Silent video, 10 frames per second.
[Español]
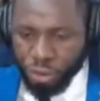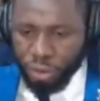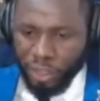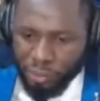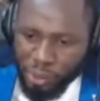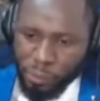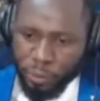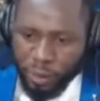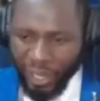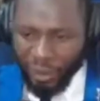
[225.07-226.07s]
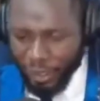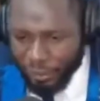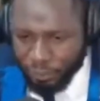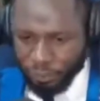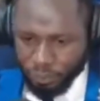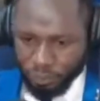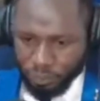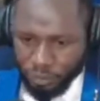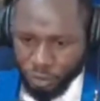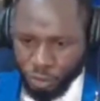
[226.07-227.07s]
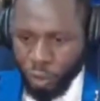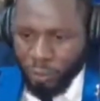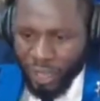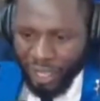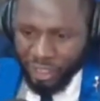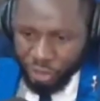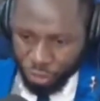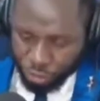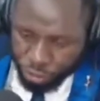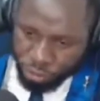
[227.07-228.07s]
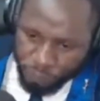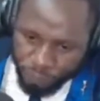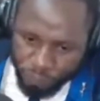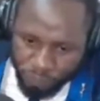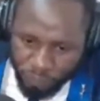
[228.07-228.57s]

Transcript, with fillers: yo en mi programa, yo había dicho